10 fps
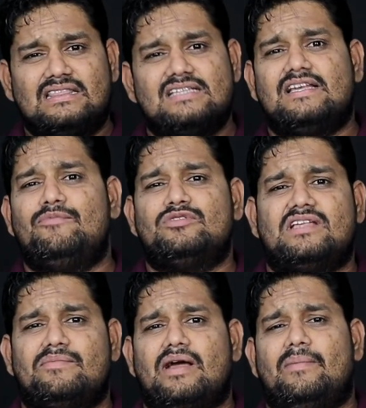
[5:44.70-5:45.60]
అంతా సేమ్ టు
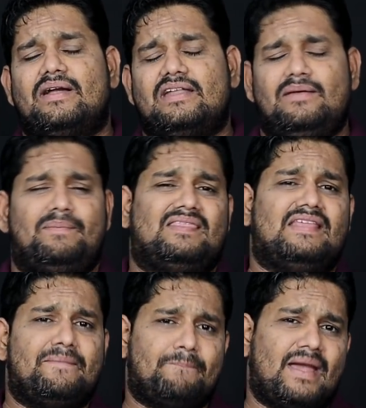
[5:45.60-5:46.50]
సేమ్ కాబట్టి పెద్ద
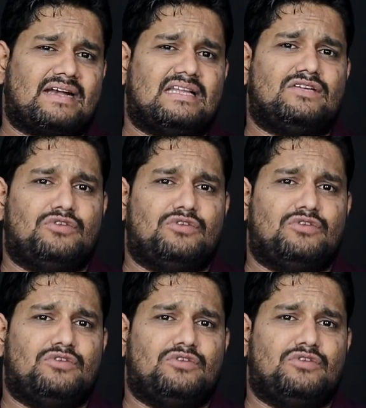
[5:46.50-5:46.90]
ఇంపాక్ట్ అయితే